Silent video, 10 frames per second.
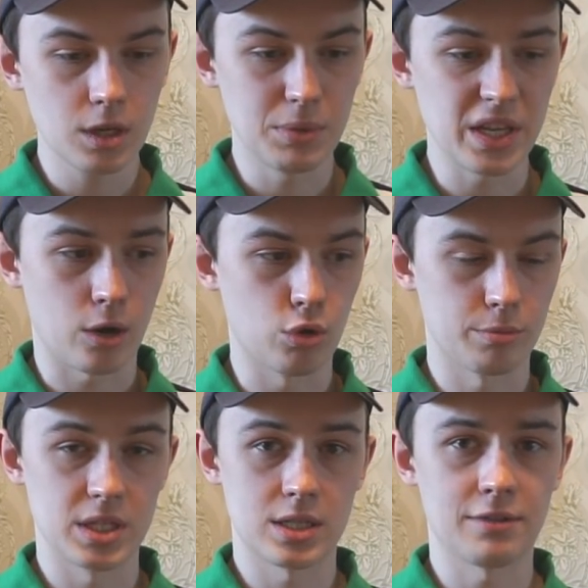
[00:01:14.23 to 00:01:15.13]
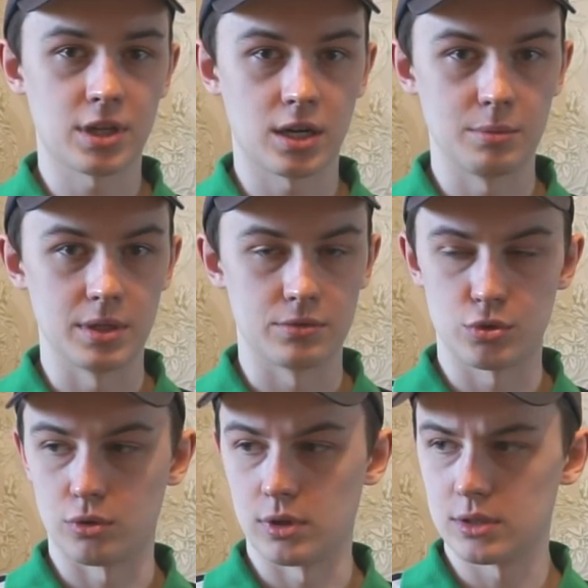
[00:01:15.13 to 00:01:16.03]
меня кормят завтраками,
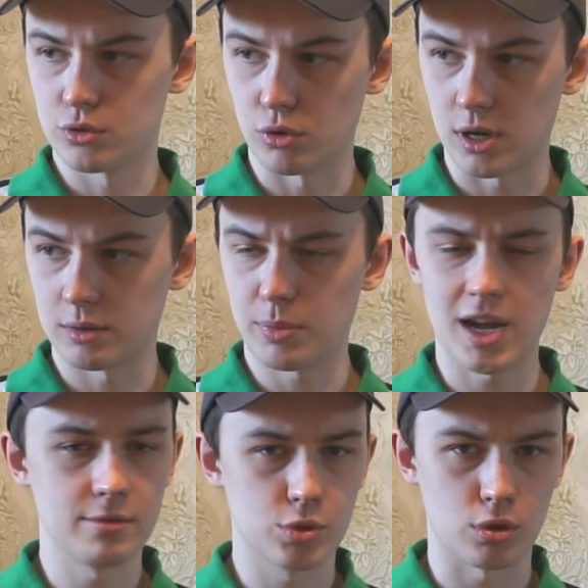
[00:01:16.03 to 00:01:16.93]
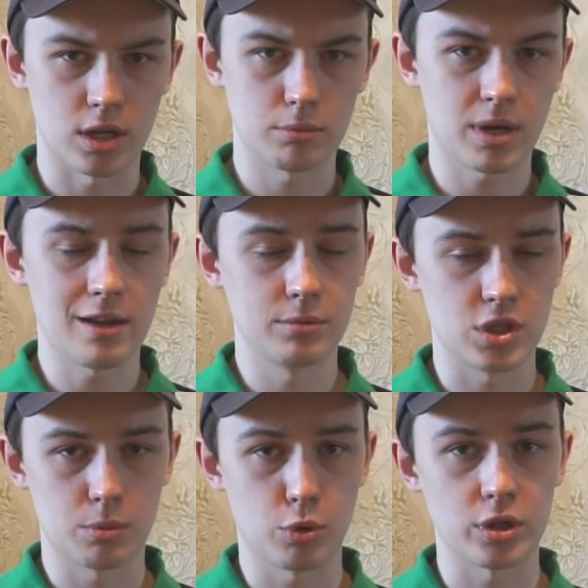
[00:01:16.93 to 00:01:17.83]
все, скоро отправим, скоро отправим, до
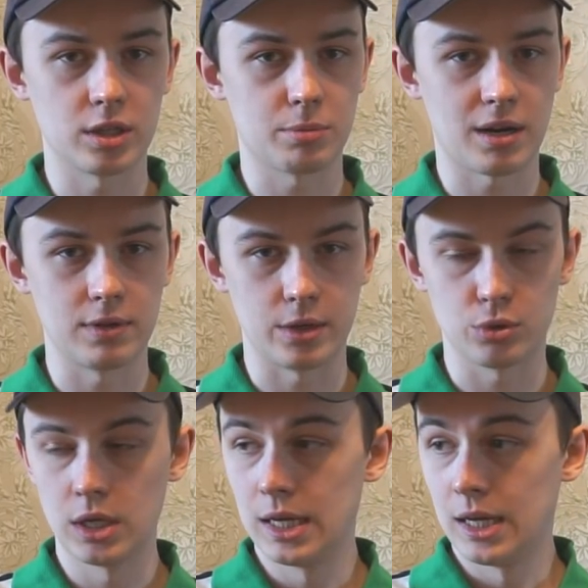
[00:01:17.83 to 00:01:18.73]
сих пор не отправляют.